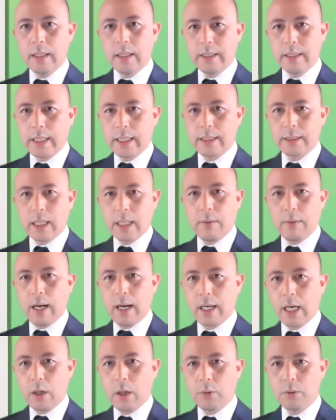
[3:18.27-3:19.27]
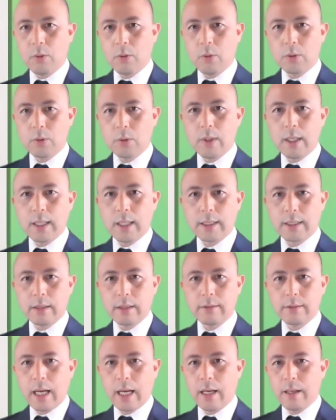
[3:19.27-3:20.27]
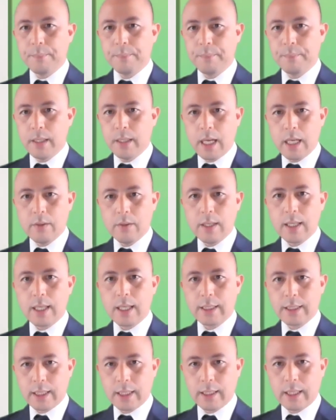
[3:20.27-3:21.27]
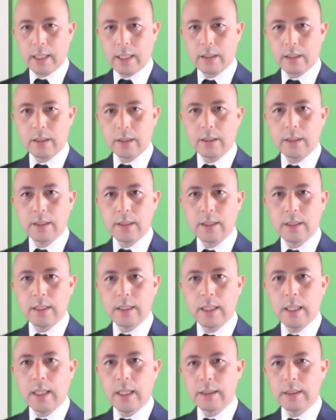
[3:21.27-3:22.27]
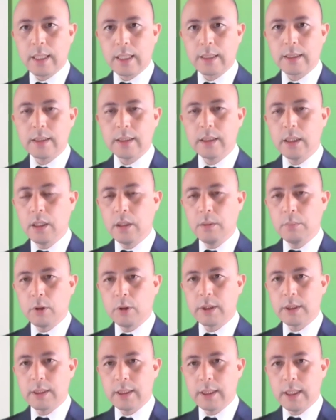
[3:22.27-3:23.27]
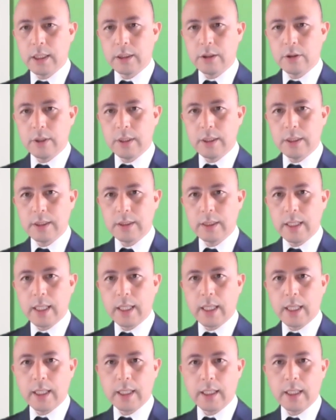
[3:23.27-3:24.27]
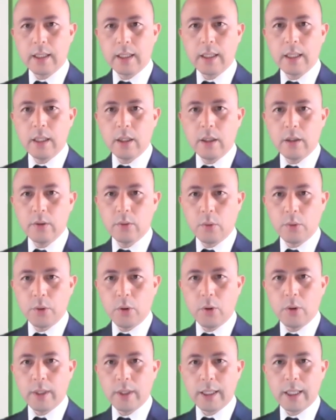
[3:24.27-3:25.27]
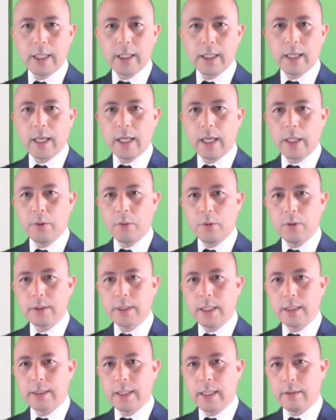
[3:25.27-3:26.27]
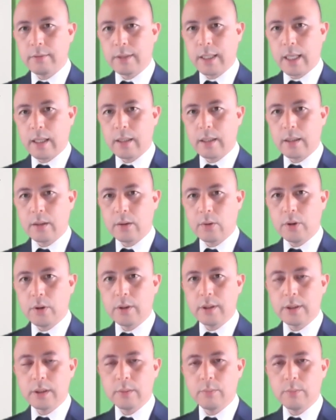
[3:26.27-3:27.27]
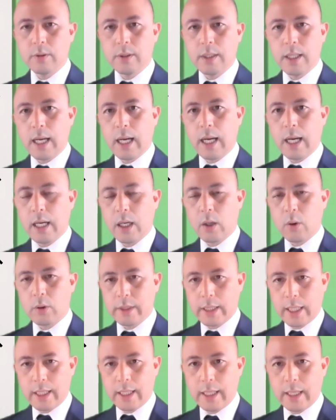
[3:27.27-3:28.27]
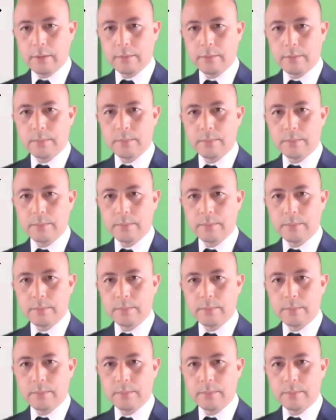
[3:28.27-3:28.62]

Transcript: 歴史家は過去のことは語るが、未来は語らない。しかし、もし21世紀にどのような人間が養成されるかという質問なら、答えられる。